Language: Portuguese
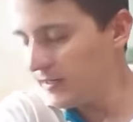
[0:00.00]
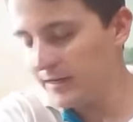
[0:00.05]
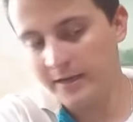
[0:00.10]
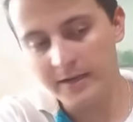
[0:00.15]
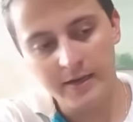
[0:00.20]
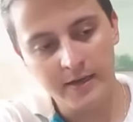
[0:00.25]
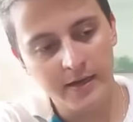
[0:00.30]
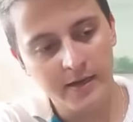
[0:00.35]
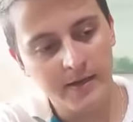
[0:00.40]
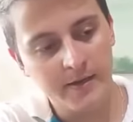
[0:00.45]

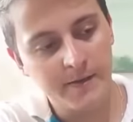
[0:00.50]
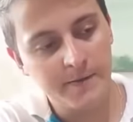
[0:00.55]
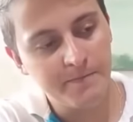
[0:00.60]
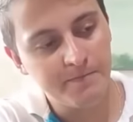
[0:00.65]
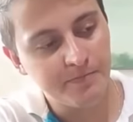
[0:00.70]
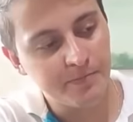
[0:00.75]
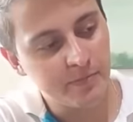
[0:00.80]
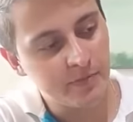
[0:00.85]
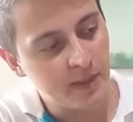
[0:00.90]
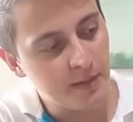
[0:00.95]
é,
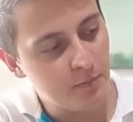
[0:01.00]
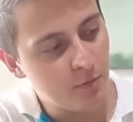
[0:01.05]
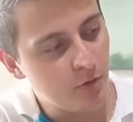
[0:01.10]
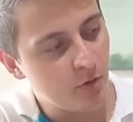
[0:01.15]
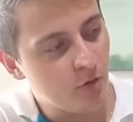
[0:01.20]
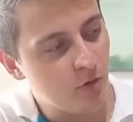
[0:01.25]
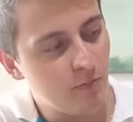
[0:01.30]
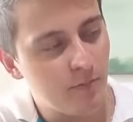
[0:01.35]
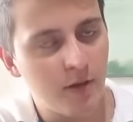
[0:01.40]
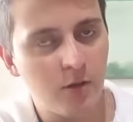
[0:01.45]

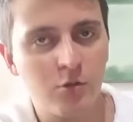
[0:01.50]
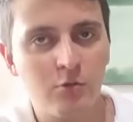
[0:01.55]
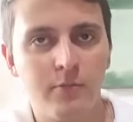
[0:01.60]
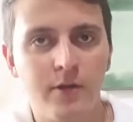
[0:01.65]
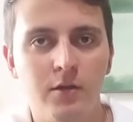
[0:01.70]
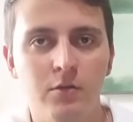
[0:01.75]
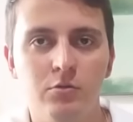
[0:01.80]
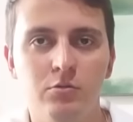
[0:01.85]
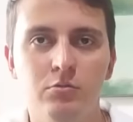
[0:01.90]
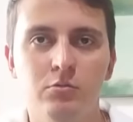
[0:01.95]
demorou mais ou
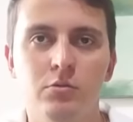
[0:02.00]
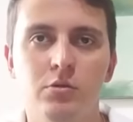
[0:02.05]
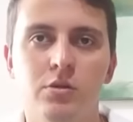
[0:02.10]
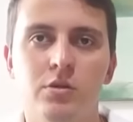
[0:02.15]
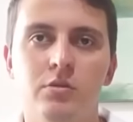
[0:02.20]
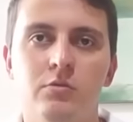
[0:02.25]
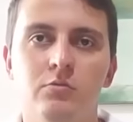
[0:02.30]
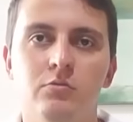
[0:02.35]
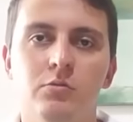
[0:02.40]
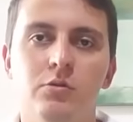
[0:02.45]
menos
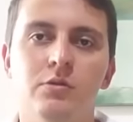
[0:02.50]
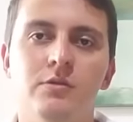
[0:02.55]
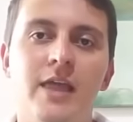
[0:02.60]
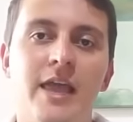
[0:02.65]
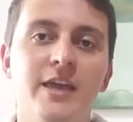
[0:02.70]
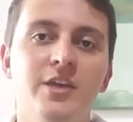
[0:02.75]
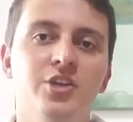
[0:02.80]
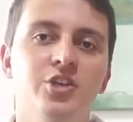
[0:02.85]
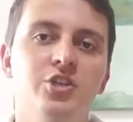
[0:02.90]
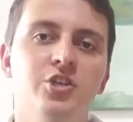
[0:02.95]
uns, uns
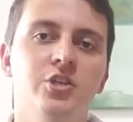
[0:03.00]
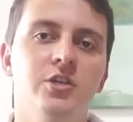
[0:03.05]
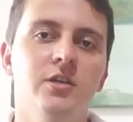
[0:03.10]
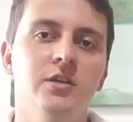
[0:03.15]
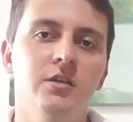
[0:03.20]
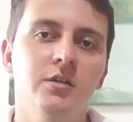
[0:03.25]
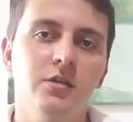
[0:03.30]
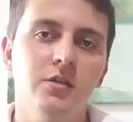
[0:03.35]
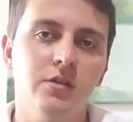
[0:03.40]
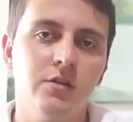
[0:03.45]
10
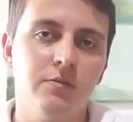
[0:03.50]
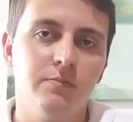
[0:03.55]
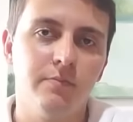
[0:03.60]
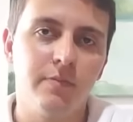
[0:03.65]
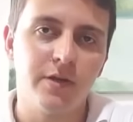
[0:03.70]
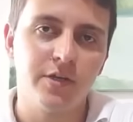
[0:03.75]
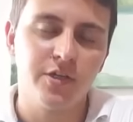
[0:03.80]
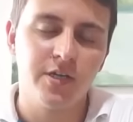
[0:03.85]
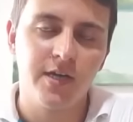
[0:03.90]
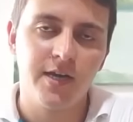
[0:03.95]
dias
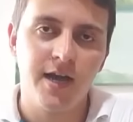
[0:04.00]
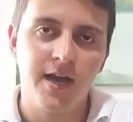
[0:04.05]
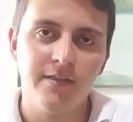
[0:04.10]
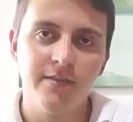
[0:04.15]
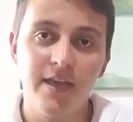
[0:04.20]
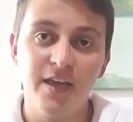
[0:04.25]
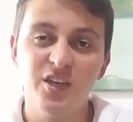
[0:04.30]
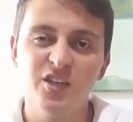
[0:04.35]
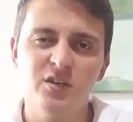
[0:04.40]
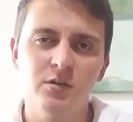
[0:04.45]
para chegar,
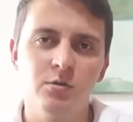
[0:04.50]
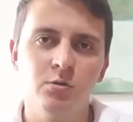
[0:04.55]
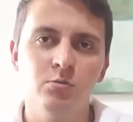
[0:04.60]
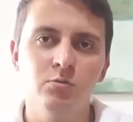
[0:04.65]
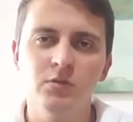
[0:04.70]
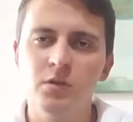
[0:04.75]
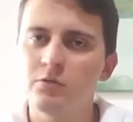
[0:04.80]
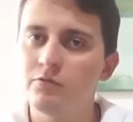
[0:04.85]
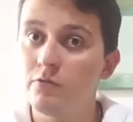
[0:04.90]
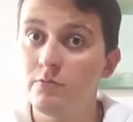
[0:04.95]
10 dias
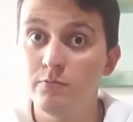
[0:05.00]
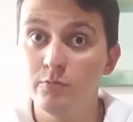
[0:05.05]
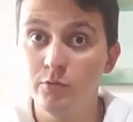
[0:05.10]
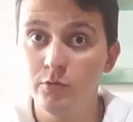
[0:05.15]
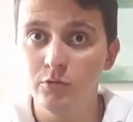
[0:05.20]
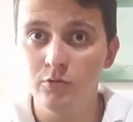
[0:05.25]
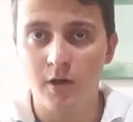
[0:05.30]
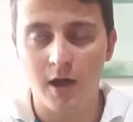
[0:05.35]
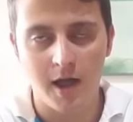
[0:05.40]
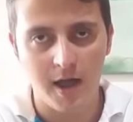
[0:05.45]
úteis, foi
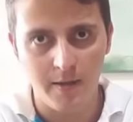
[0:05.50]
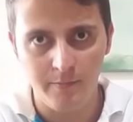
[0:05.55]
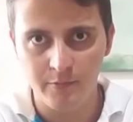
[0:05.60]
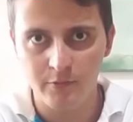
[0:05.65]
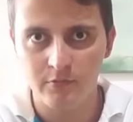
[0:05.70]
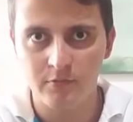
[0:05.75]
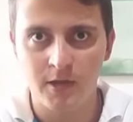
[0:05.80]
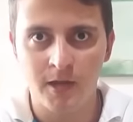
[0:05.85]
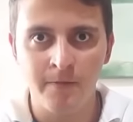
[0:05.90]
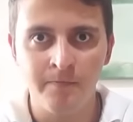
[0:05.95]
muito
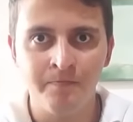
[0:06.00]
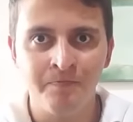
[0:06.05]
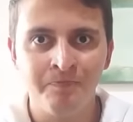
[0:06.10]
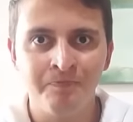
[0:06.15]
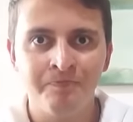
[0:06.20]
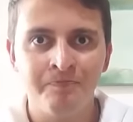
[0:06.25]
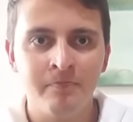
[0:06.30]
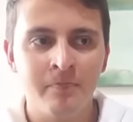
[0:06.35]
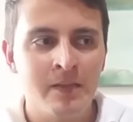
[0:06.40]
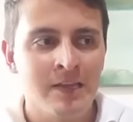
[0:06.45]
rápido, tá?
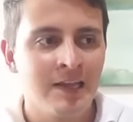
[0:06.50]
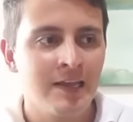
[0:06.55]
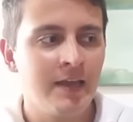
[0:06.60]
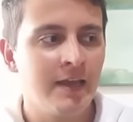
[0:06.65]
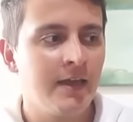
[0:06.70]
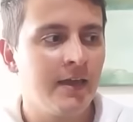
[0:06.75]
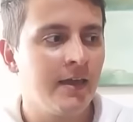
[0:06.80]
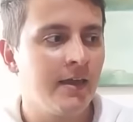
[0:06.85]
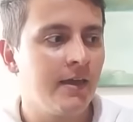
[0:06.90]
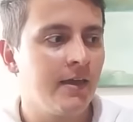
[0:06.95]

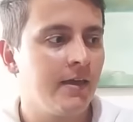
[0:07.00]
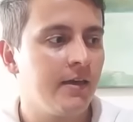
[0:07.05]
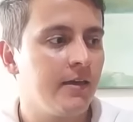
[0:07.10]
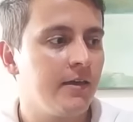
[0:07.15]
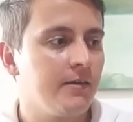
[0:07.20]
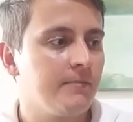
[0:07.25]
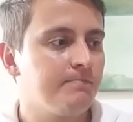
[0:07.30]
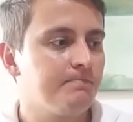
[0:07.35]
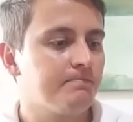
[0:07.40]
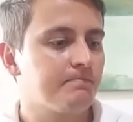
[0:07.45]

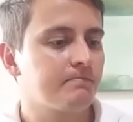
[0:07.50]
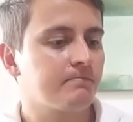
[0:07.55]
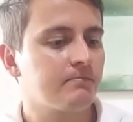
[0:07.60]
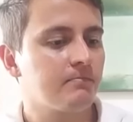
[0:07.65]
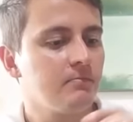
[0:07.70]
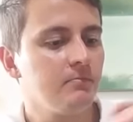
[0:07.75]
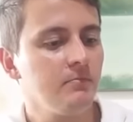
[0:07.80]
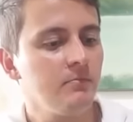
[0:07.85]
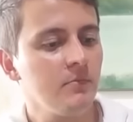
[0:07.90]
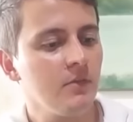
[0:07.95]
É,
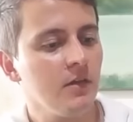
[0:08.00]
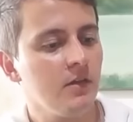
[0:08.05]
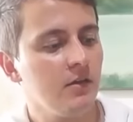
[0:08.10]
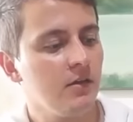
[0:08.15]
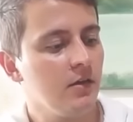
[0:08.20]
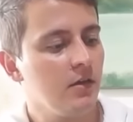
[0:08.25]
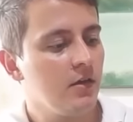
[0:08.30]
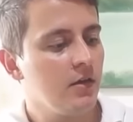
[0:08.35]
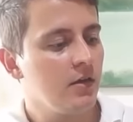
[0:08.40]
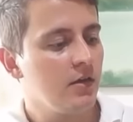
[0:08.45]

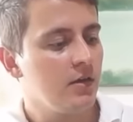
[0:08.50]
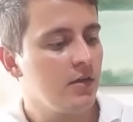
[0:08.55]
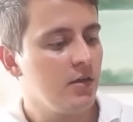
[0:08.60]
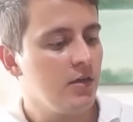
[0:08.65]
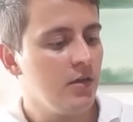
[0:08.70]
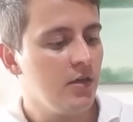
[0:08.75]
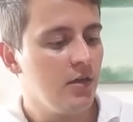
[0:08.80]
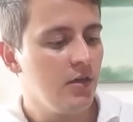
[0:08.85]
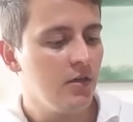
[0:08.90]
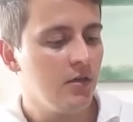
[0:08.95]

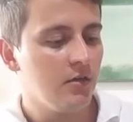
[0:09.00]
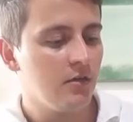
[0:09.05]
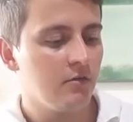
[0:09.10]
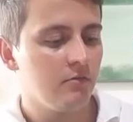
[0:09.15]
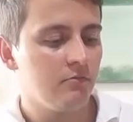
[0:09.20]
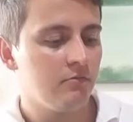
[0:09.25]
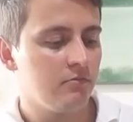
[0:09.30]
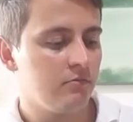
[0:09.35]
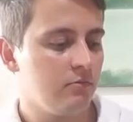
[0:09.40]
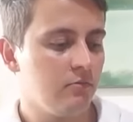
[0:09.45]
e
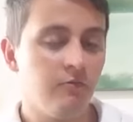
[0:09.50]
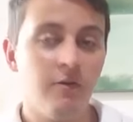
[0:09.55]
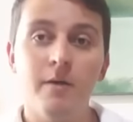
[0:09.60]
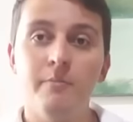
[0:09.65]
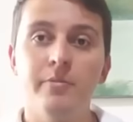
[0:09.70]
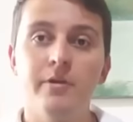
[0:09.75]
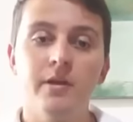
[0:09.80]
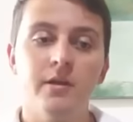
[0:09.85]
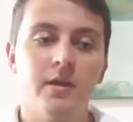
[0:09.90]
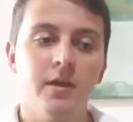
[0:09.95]
vou
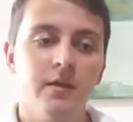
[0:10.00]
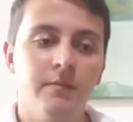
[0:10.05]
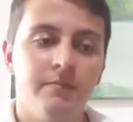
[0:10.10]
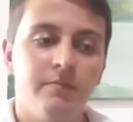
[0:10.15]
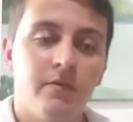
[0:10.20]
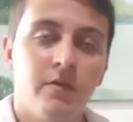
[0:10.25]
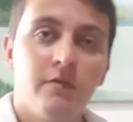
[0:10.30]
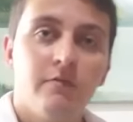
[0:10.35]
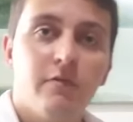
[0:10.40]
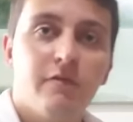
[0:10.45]
abrir aqui
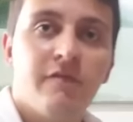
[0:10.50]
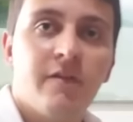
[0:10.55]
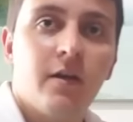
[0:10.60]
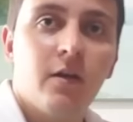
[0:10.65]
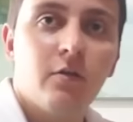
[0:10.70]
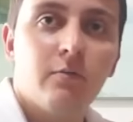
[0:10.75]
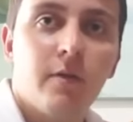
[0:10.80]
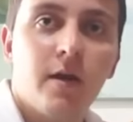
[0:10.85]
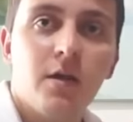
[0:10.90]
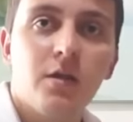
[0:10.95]
e vou
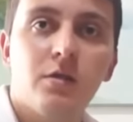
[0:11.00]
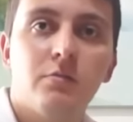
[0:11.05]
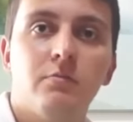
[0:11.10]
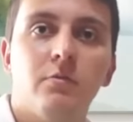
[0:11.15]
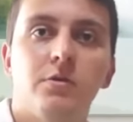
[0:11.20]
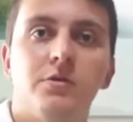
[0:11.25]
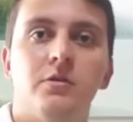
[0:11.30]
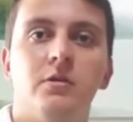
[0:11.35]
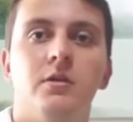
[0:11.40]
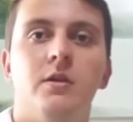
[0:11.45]
falando mais,
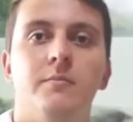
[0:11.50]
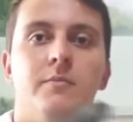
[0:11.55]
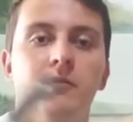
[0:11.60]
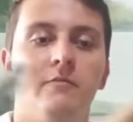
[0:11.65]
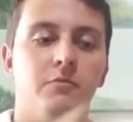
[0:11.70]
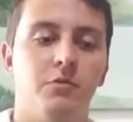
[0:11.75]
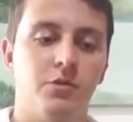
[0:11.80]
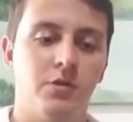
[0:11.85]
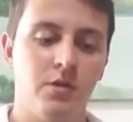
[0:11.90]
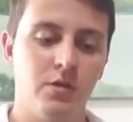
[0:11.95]
mostrando aqui para
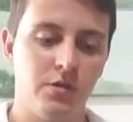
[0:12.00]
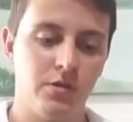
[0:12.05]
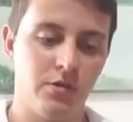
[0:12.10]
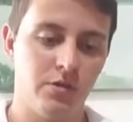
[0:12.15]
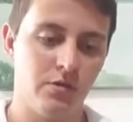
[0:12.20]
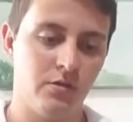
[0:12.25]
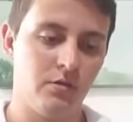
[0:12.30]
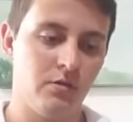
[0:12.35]
vocês.